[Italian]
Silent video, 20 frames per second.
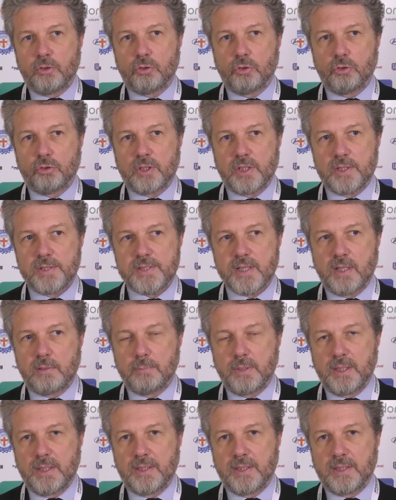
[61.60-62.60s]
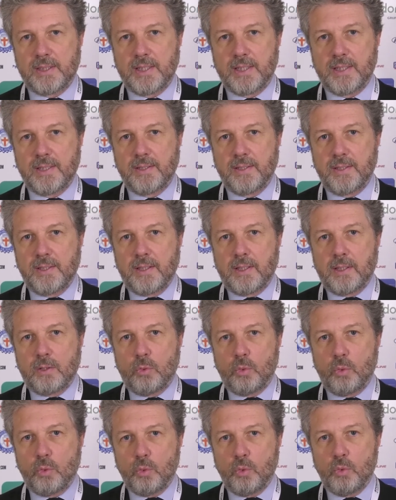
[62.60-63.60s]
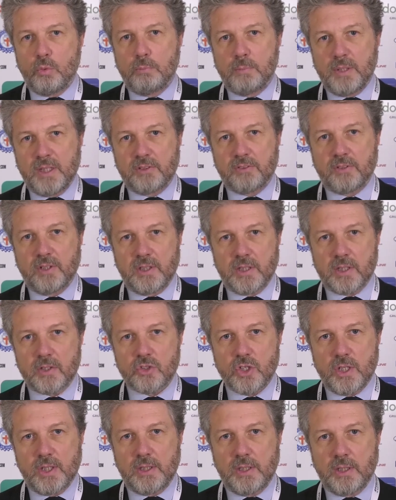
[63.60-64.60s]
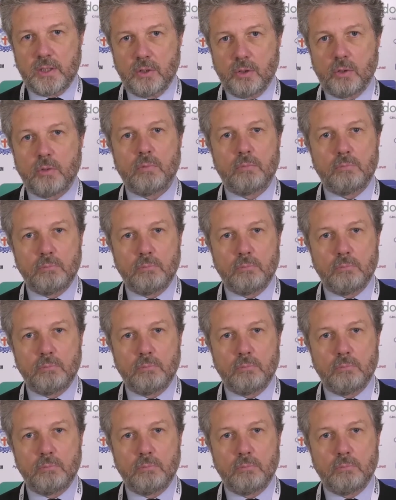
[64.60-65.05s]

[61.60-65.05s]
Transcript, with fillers: sostanzialmente un mix energetico